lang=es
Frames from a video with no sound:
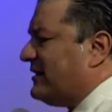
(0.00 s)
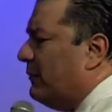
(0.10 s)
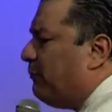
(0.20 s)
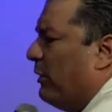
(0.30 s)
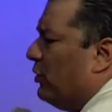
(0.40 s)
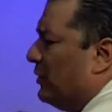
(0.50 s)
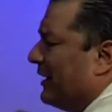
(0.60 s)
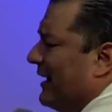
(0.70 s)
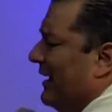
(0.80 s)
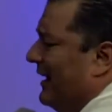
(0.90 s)
El pueblo de
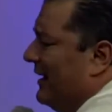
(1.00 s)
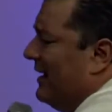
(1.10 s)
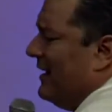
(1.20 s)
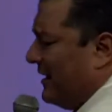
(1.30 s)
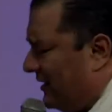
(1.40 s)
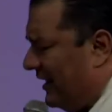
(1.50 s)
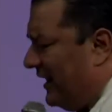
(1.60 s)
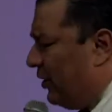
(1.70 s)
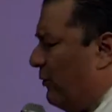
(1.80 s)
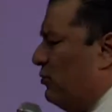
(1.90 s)
Israel
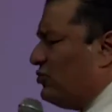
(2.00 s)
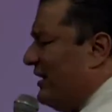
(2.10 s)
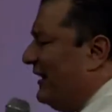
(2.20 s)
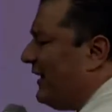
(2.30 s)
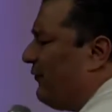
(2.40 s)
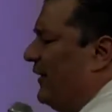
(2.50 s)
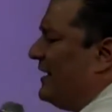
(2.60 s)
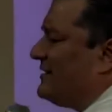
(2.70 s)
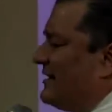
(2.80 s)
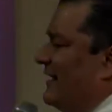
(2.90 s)
tiene como siete
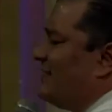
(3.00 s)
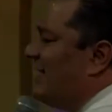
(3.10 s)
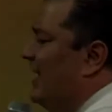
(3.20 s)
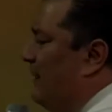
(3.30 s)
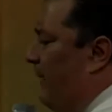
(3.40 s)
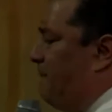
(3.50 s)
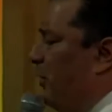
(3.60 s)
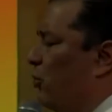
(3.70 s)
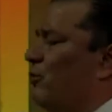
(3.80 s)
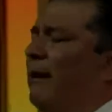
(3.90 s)
fiestas que celebran,
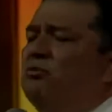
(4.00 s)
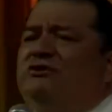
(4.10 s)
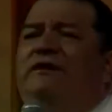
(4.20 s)
pero nos vamos a